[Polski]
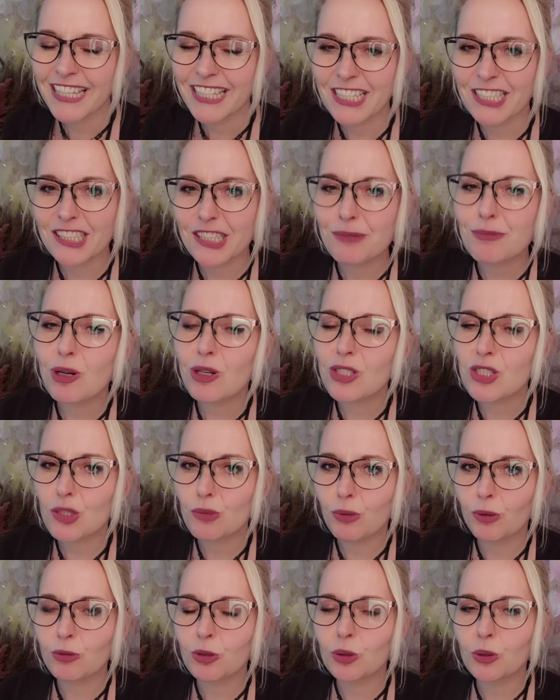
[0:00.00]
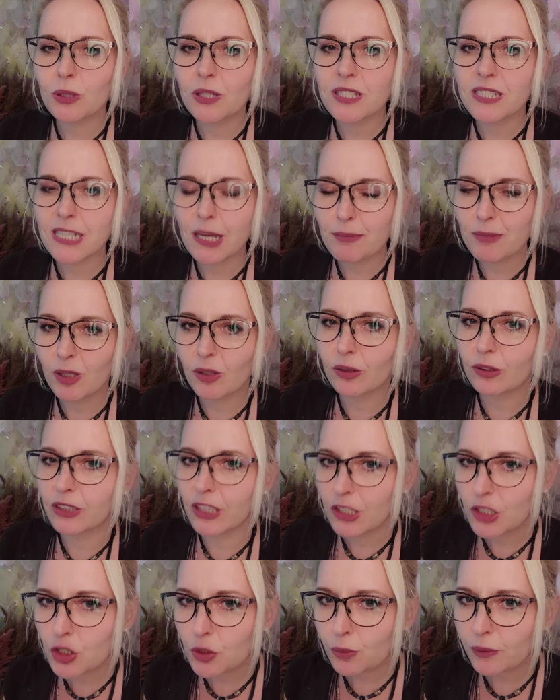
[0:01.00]
I tym osobom, które same
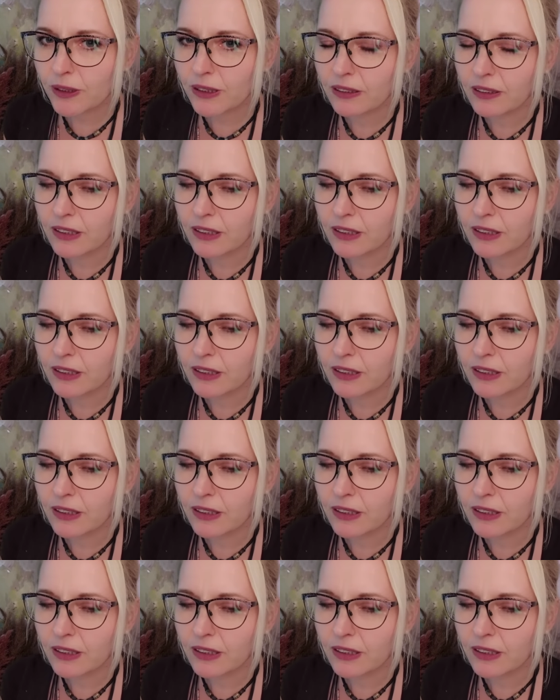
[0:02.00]
odeszły,